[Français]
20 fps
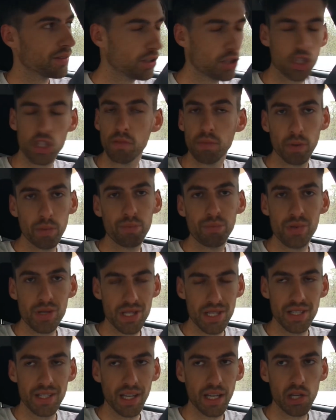J'ai pas une
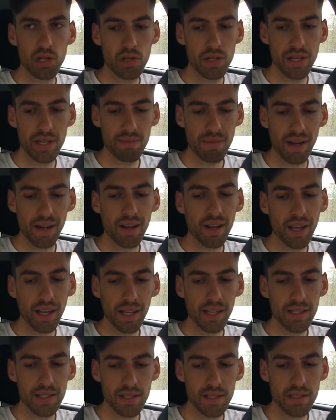poutine régulière, mais
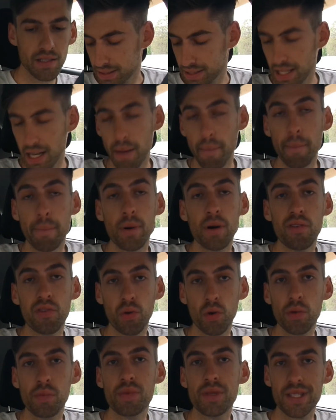Chris c'est la
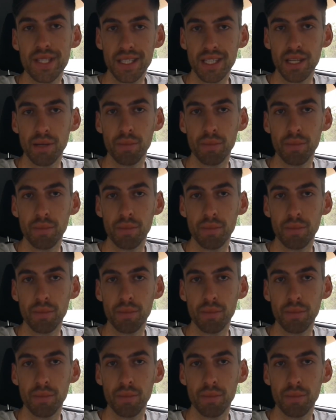buffalo épicée qui